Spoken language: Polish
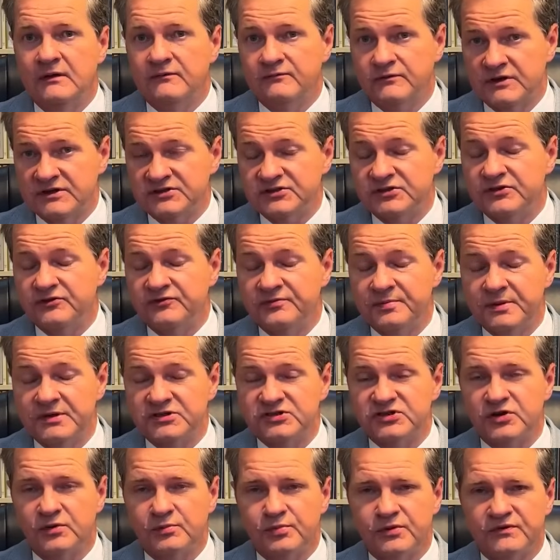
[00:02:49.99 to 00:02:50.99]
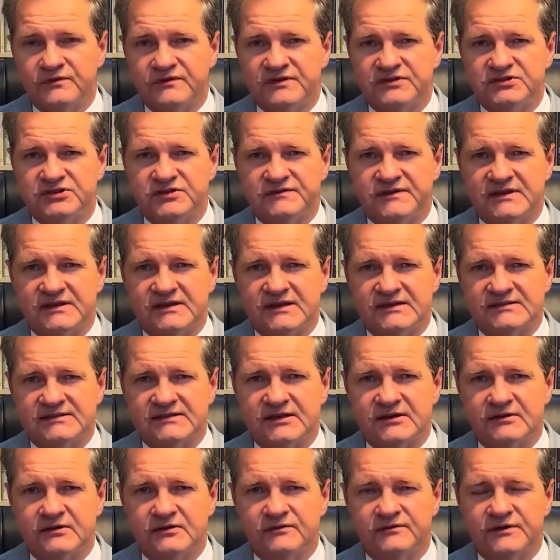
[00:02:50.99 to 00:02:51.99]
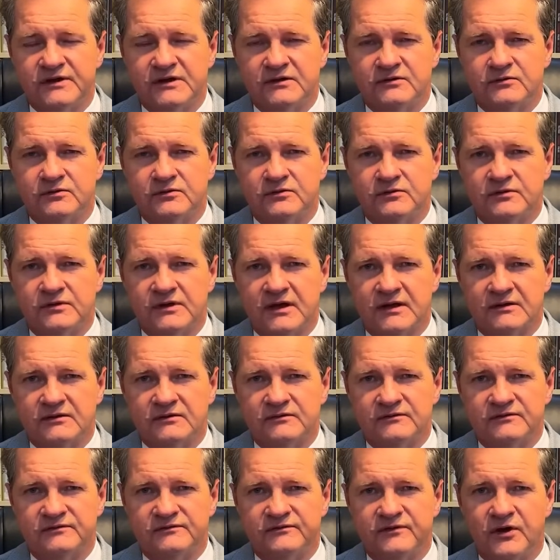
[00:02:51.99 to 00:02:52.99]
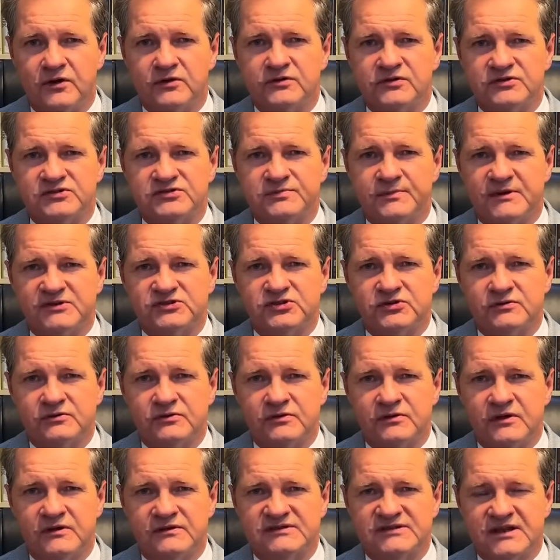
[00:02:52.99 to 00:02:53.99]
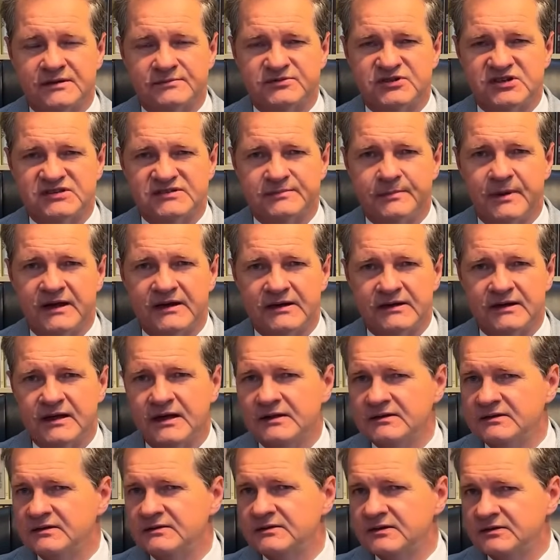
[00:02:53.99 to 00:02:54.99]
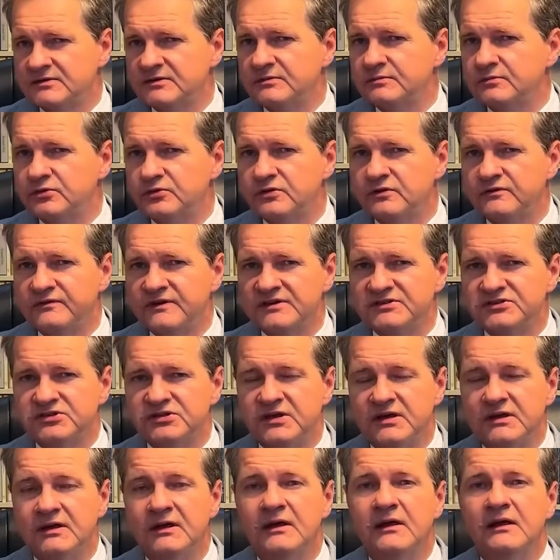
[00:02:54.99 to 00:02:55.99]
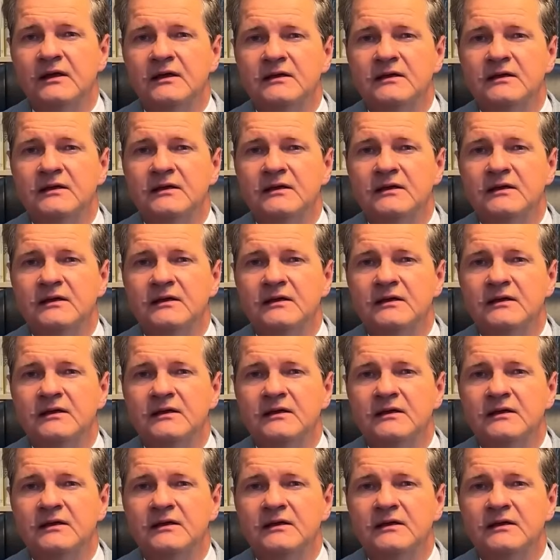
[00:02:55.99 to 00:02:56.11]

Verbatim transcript: właśnie w pierwszej połowie XIX wieku jako wolność maszerująca przez barykady, no to było właśnie